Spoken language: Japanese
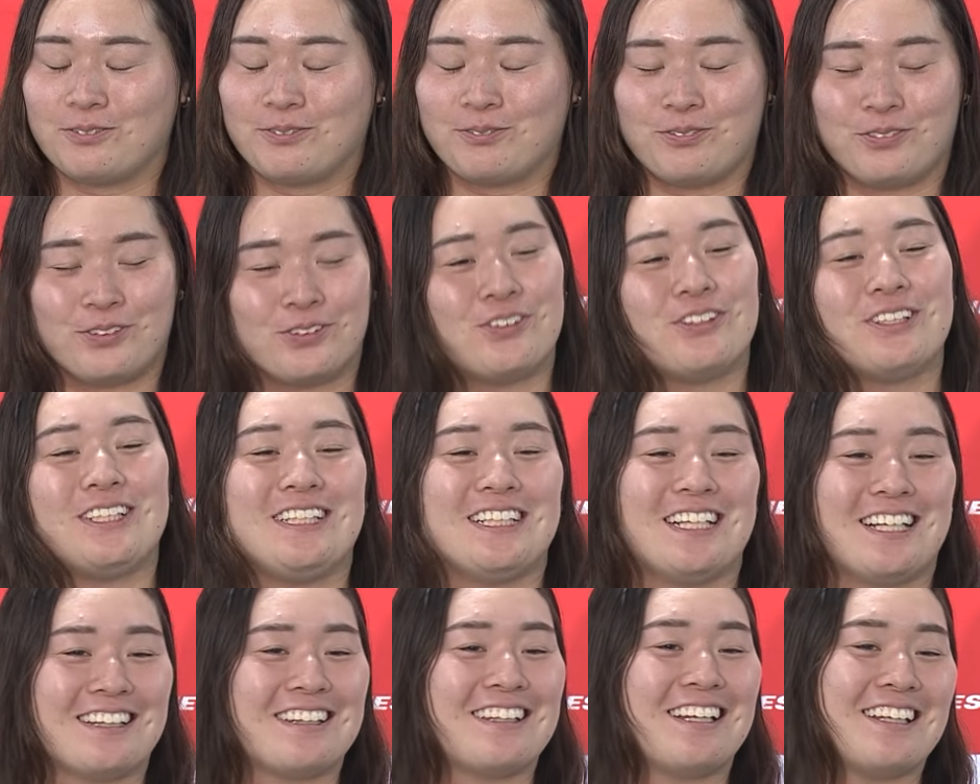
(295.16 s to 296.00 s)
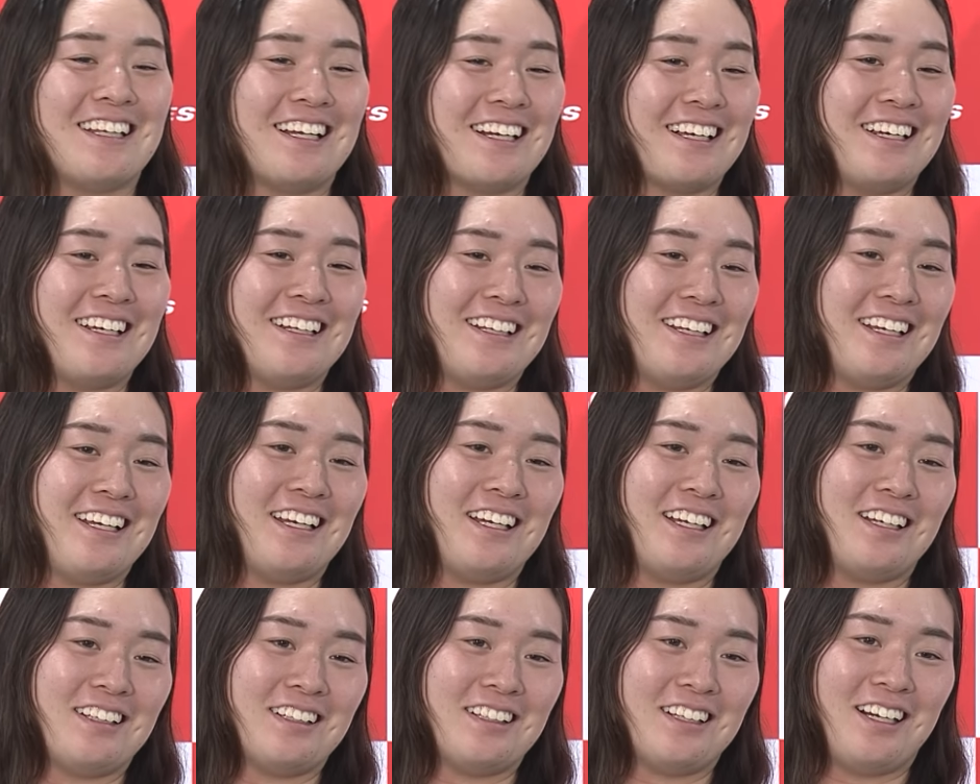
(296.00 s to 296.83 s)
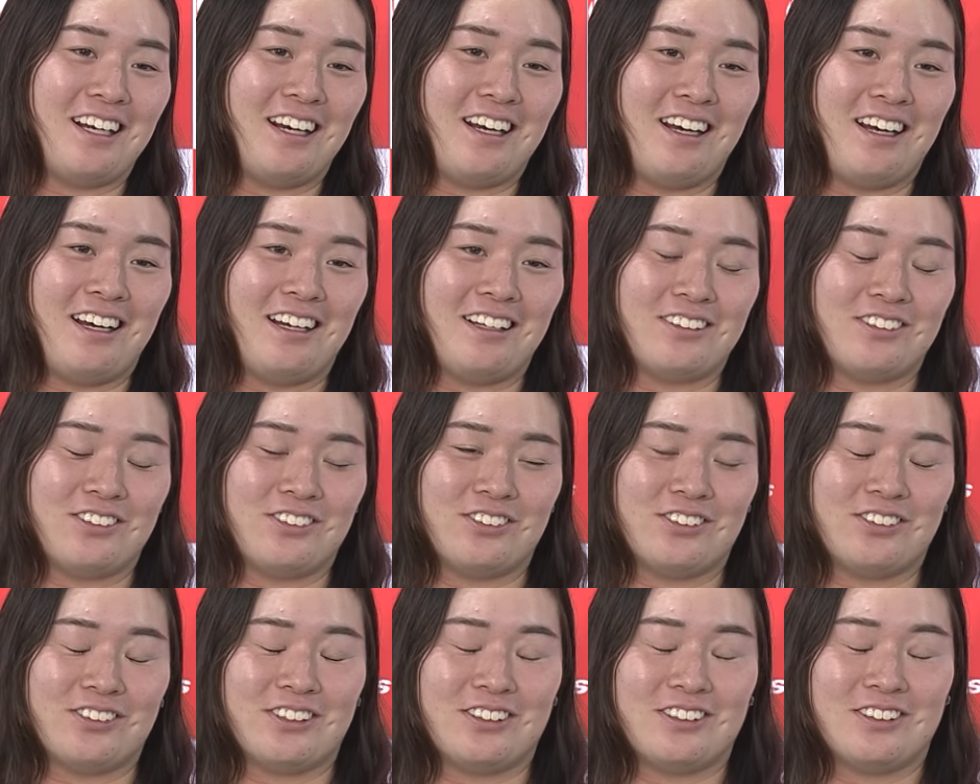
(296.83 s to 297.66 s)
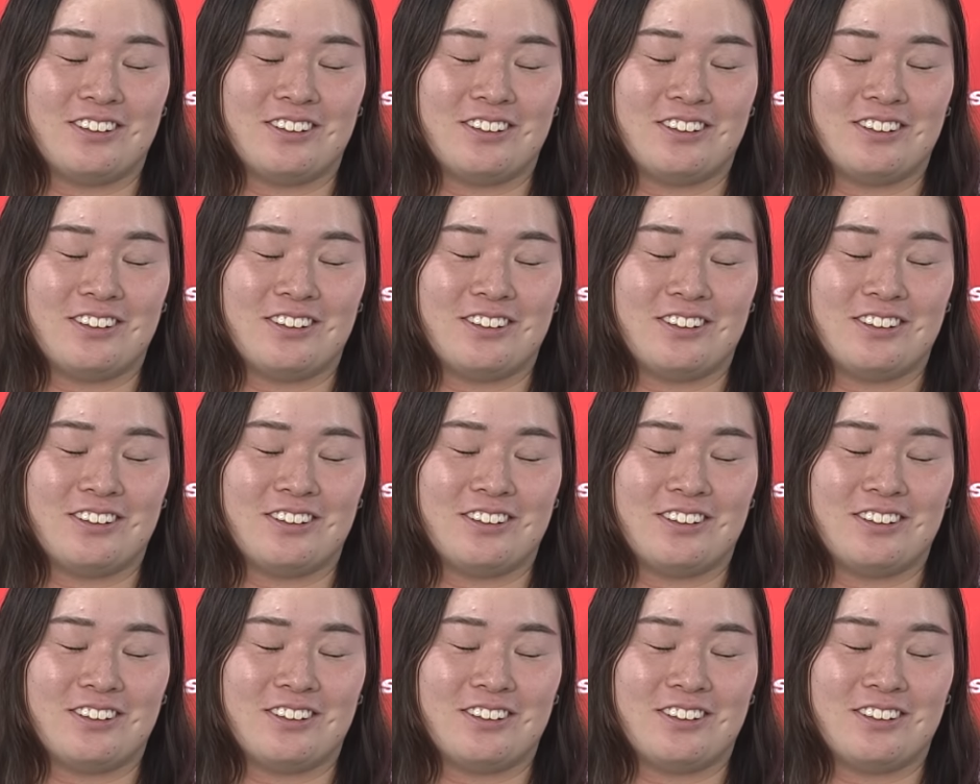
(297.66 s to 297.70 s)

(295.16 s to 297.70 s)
ものになっただけであの、